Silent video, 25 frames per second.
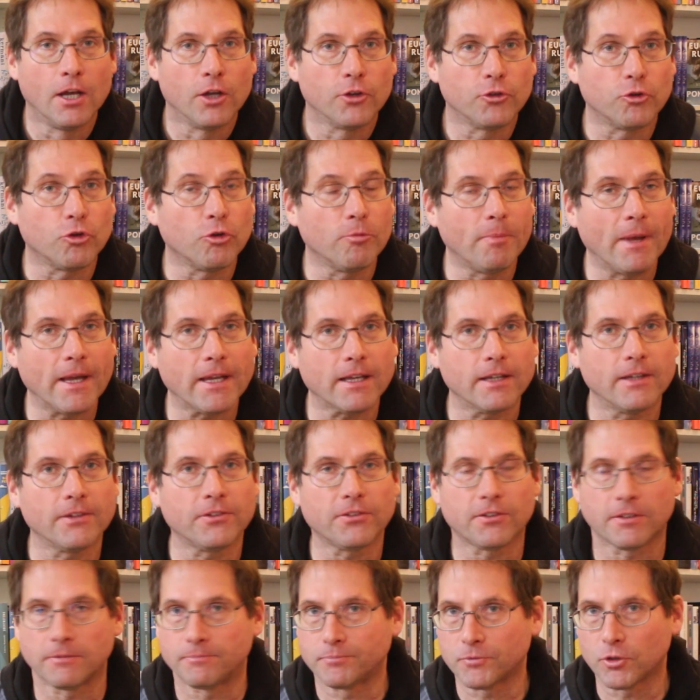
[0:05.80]
Suibeck
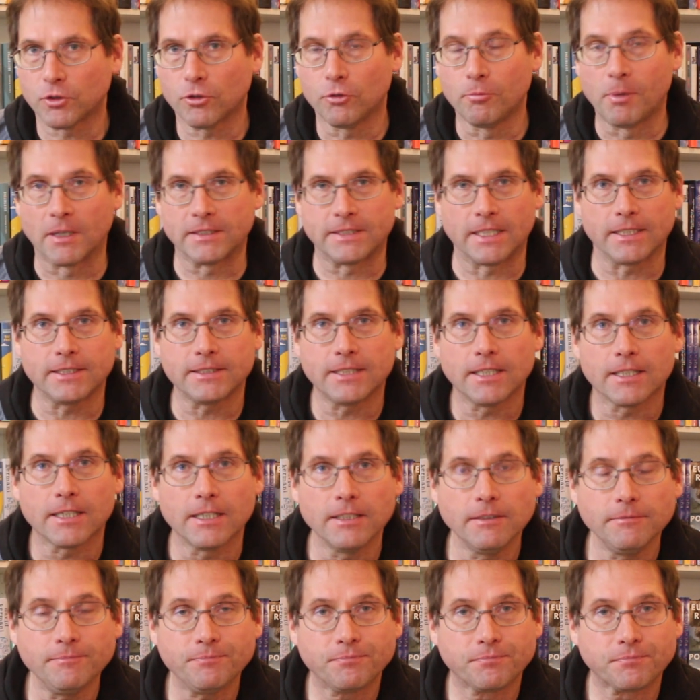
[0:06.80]
ist
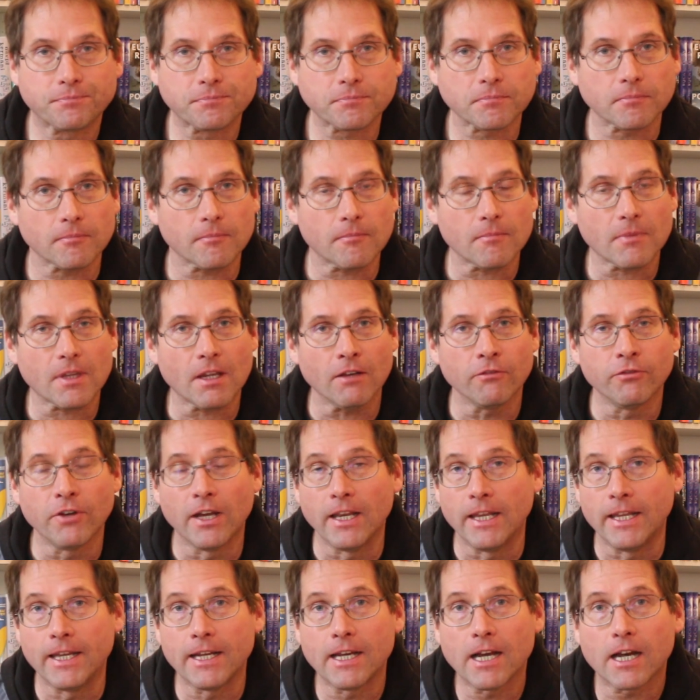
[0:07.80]
Übersetzerin,
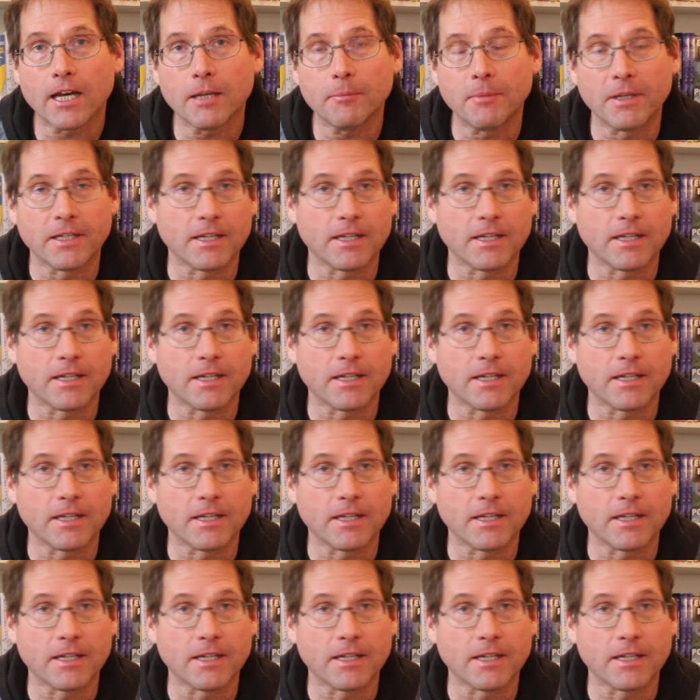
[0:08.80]
Verlegerin.